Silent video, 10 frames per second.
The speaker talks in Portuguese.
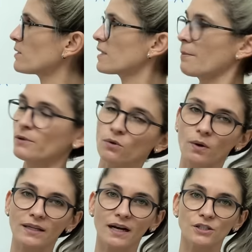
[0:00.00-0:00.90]
o esquema do
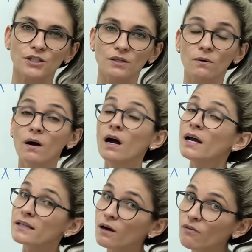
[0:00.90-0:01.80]
quadradinho?
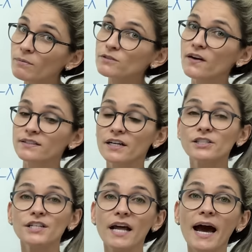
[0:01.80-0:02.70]
Então vamos fazer
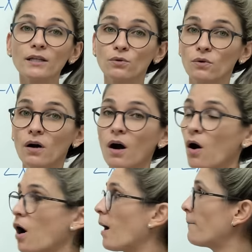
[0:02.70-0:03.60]
direto.
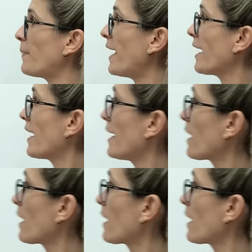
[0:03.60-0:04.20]
Ó, pega a